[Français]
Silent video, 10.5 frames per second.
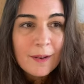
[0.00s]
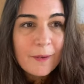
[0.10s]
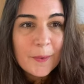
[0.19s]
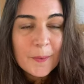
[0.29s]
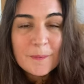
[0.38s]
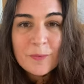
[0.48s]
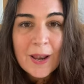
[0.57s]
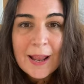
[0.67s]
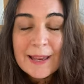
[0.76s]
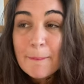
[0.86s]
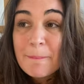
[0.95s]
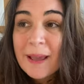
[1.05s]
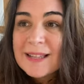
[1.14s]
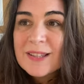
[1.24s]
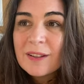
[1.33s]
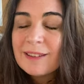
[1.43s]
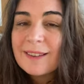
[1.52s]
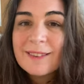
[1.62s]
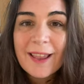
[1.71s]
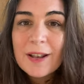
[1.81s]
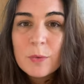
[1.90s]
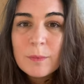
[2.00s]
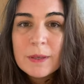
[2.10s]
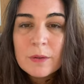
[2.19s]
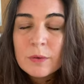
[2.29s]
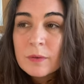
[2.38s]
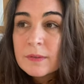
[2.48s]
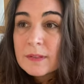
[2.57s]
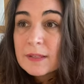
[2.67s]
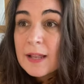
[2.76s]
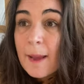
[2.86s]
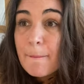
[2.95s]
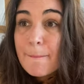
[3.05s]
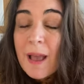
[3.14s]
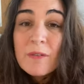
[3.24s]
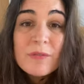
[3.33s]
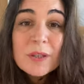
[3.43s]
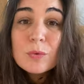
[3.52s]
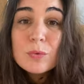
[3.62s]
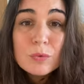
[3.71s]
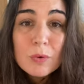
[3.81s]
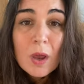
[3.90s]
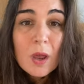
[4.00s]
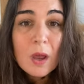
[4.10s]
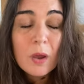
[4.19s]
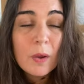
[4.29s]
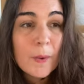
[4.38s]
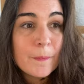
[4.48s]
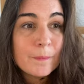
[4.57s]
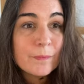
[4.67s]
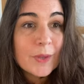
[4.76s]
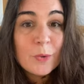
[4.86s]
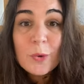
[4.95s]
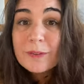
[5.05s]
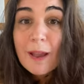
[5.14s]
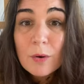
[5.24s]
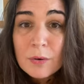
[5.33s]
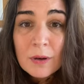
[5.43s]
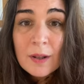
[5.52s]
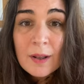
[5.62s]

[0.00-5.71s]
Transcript: Euh, voilà, il y a personne qui est très lumineux s'il n'a pas vécu euh, le chaos.